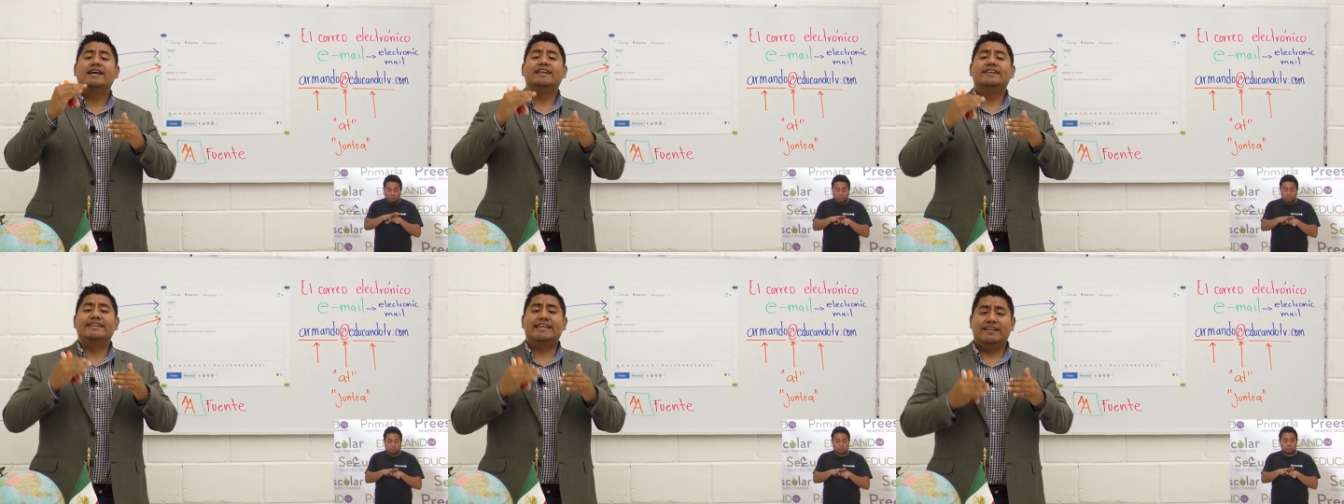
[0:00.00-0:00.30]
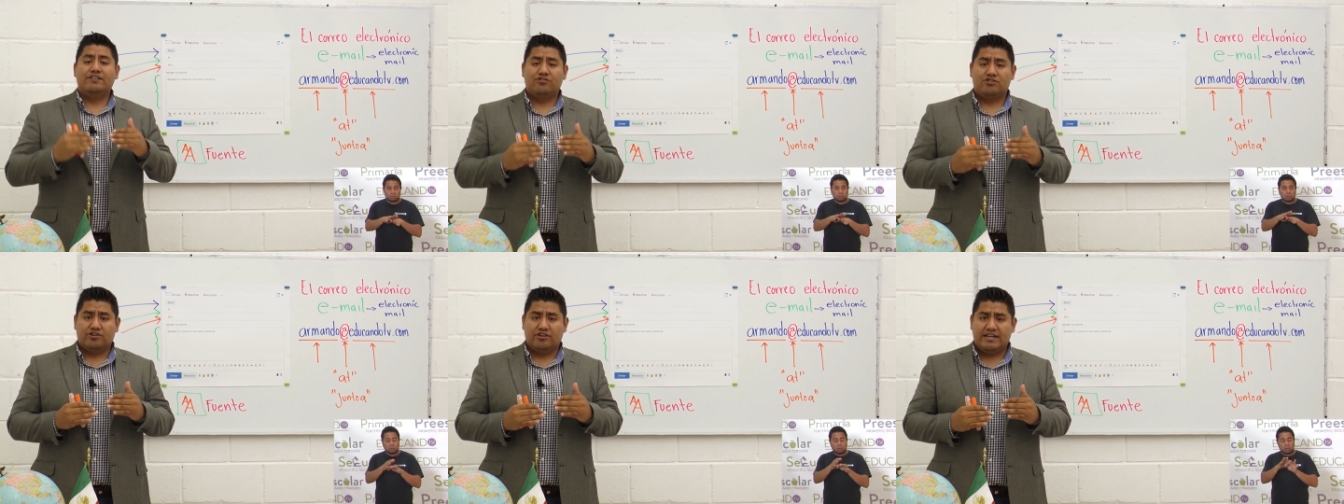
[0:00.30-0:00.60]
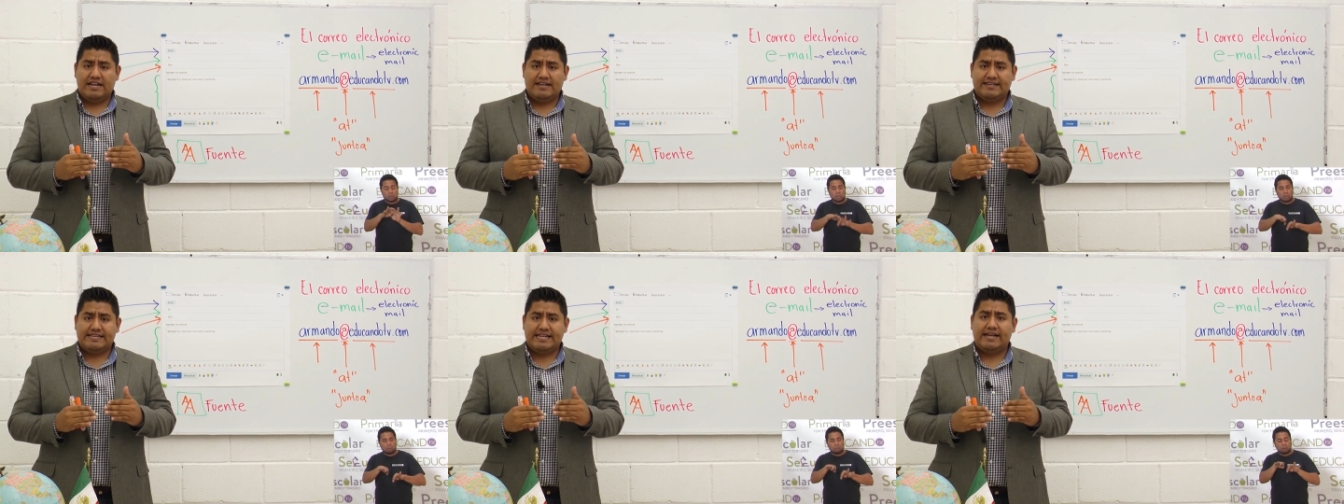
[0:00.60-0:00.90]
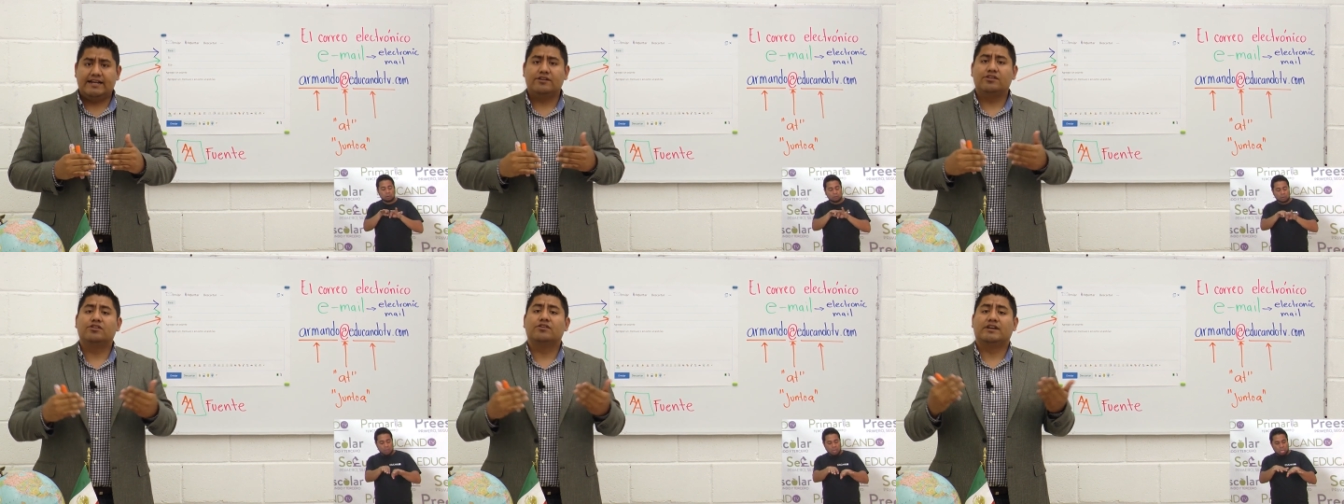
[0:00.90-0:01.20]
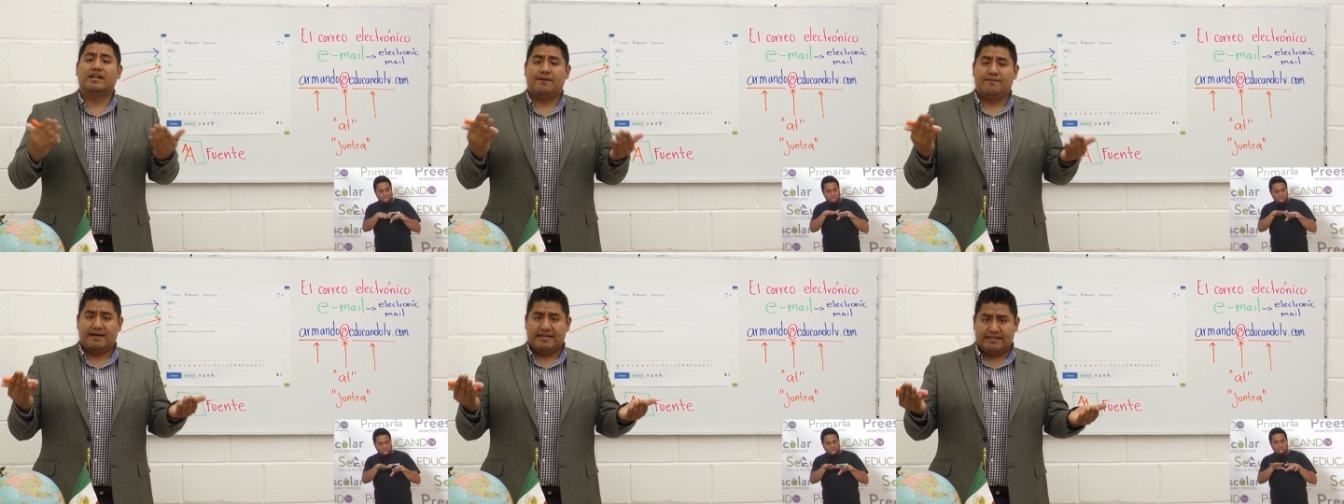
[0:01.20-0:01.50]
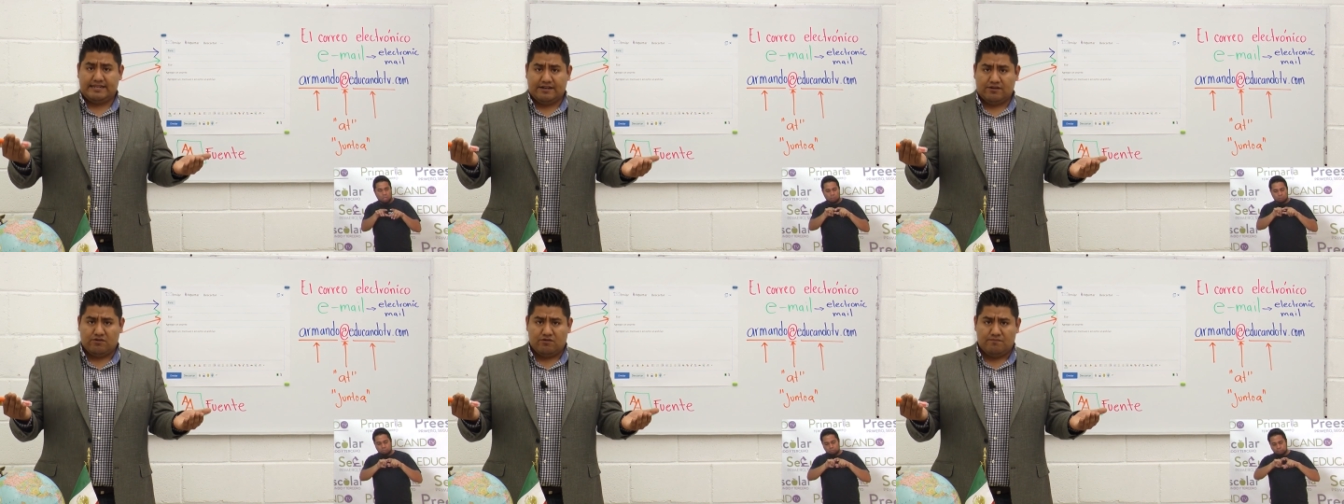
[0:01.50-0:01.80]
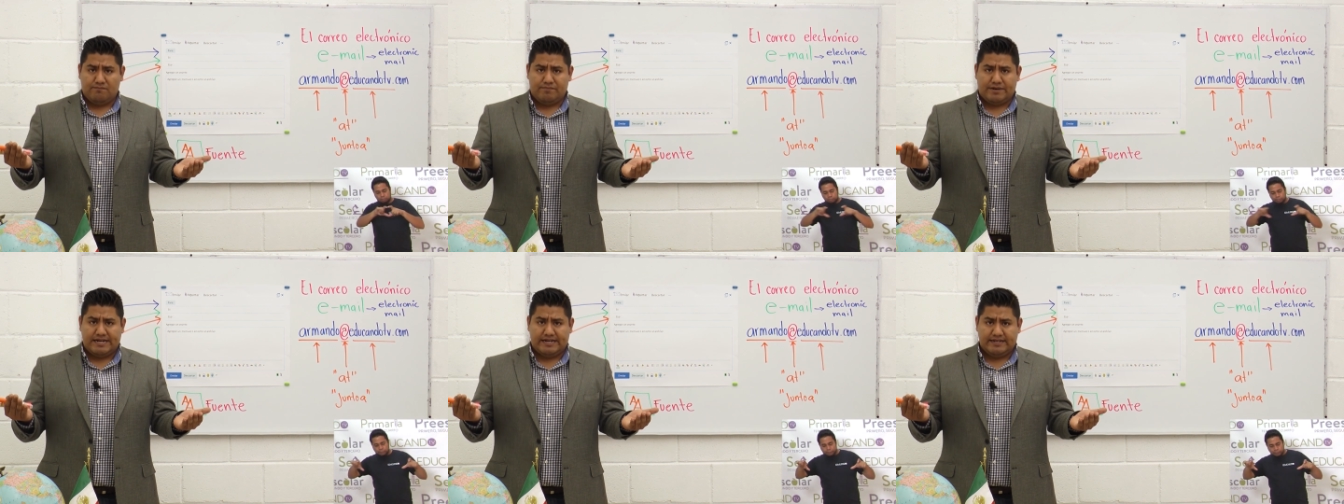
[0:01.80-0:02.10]
dentro del texto que vas a
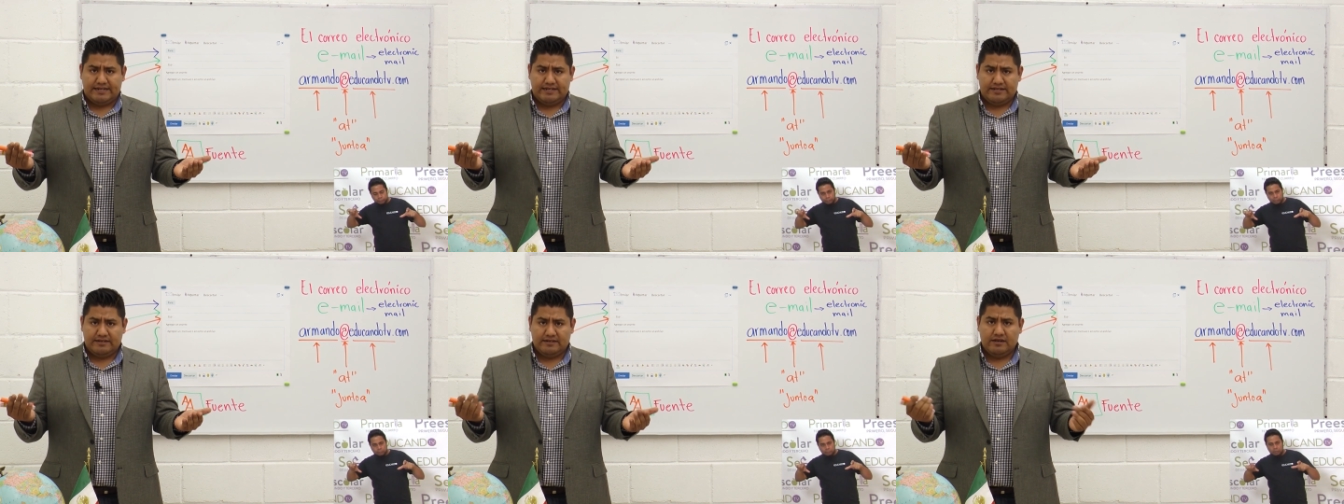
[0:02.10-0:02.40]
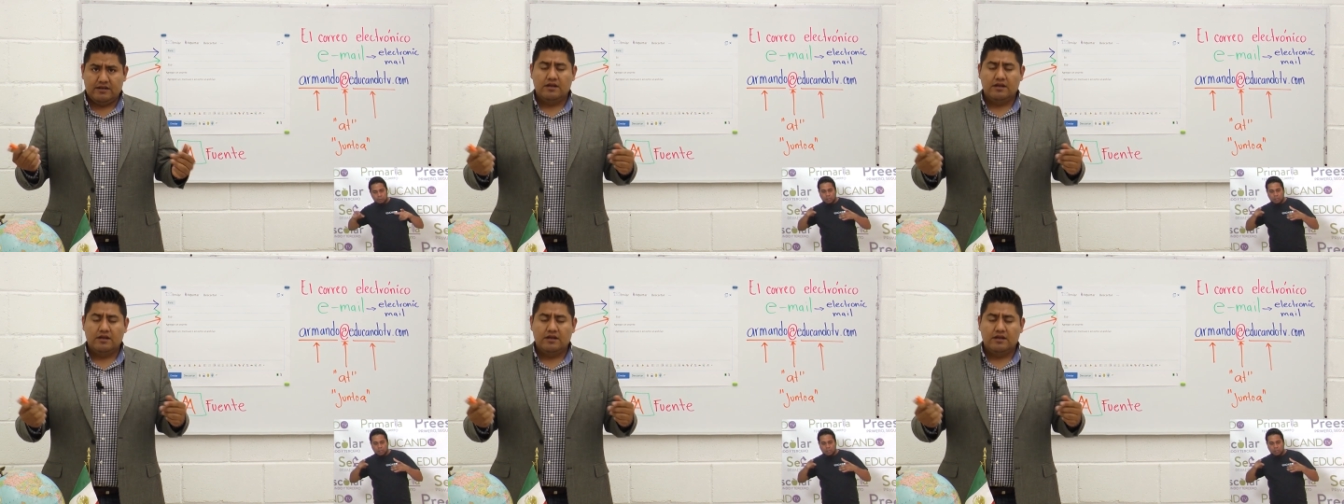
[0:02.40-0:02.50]
compartir.